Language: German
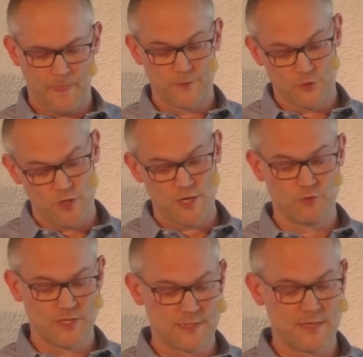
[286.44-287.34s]
sondern,
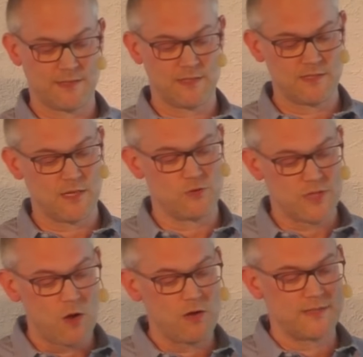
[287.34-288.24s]
und das hat Christian uns
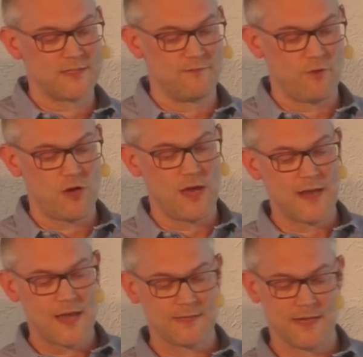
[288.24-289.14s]
auch letzte Woche
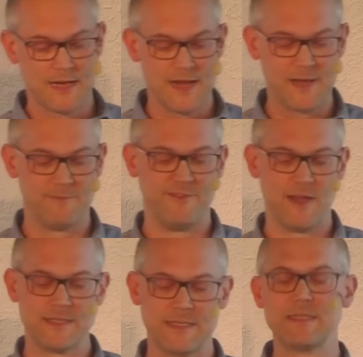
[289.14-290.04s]
anhand der kleinen Pflanze